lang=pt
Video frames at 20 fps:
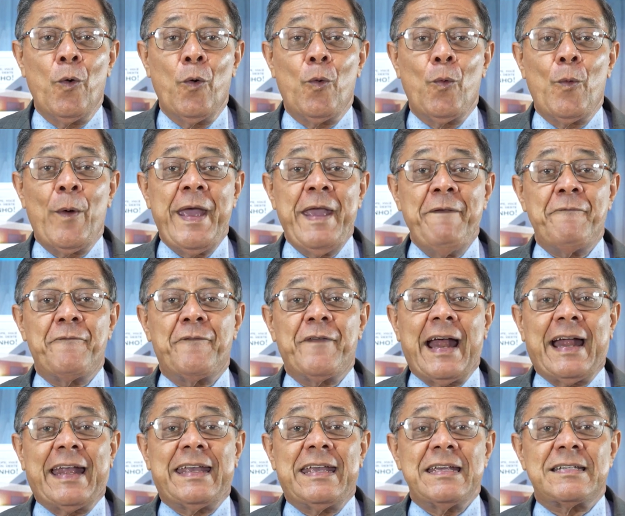o
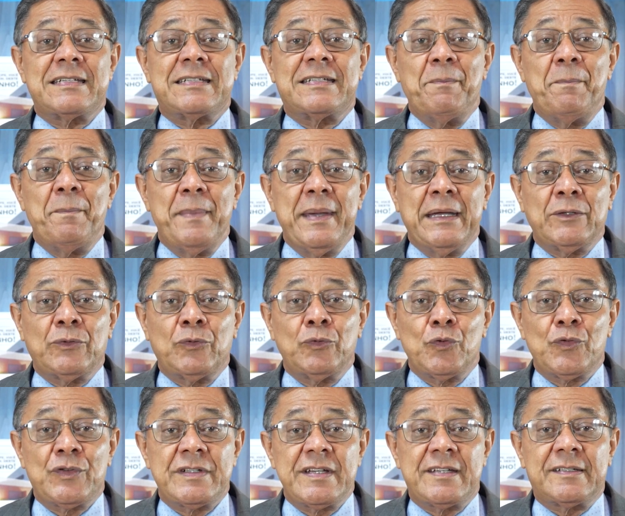enfraquecimento
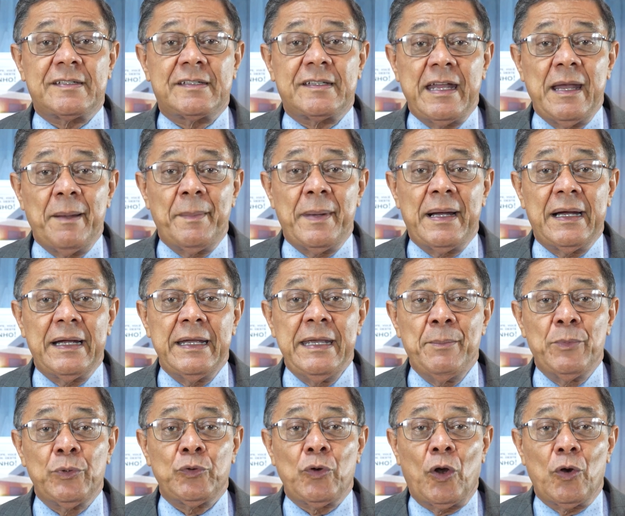do sistema
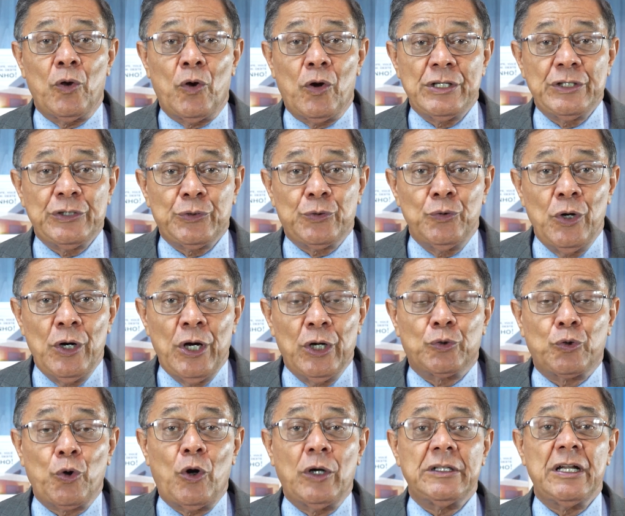imunológico,
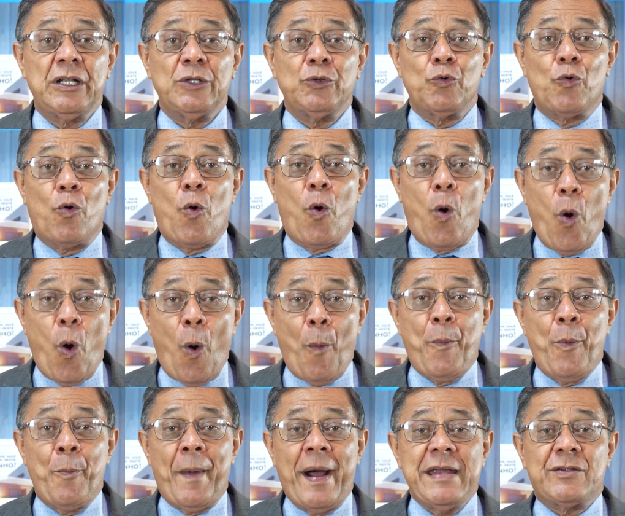tornando o
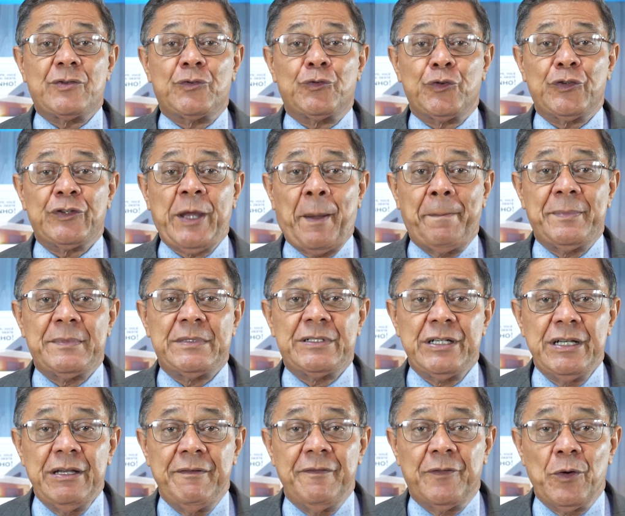corpo mais
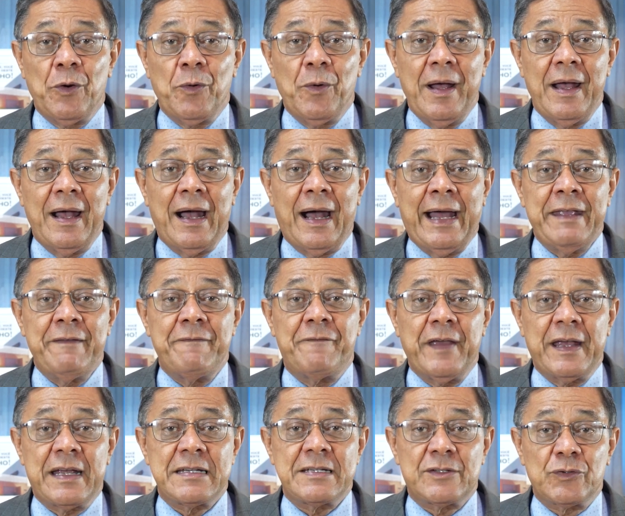susceptível a
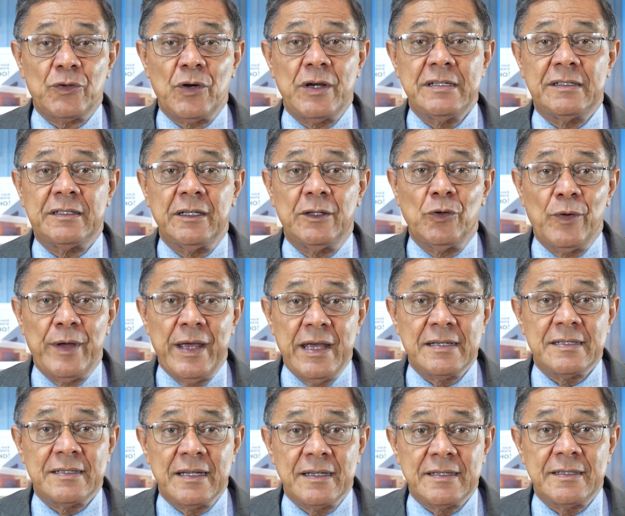infecções e
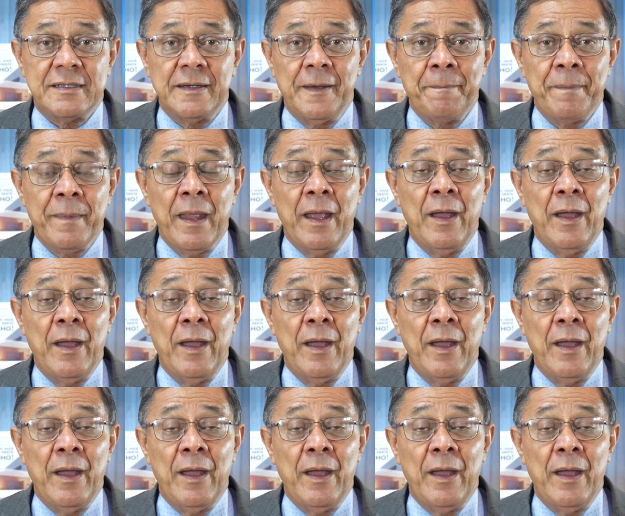doenças,